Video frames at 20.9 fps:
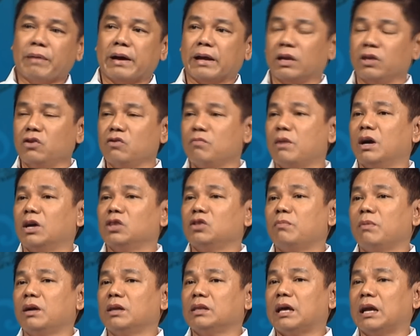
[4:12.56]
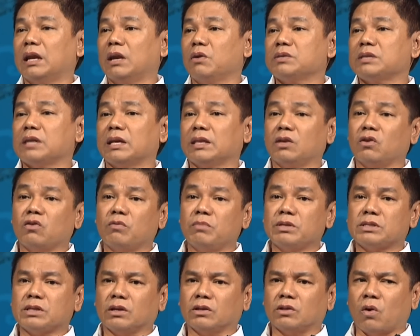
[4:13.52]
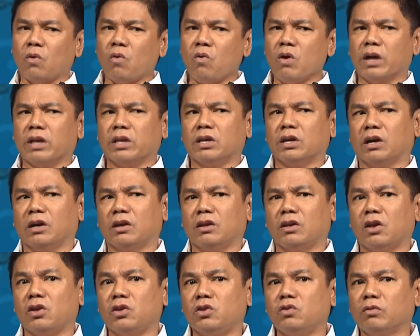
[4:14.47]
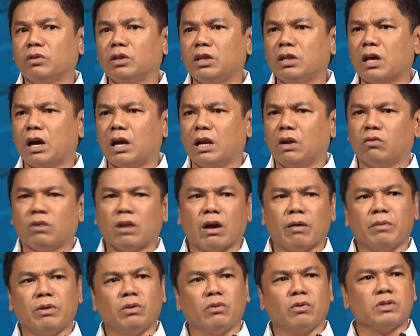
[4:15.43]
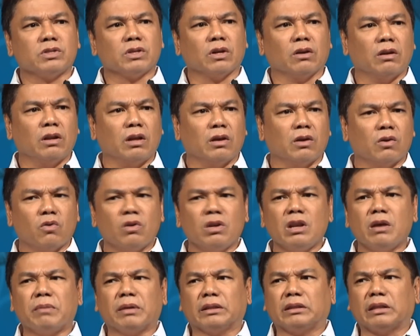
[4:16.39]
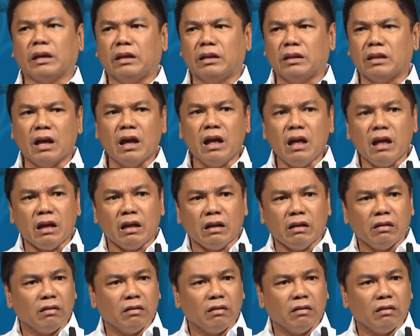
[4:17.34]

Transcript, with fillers: para yung mga dumadalaw sa ating komisang, naku, ganyan-ganyan yung dinalaw namin no isang linggo, namatay na.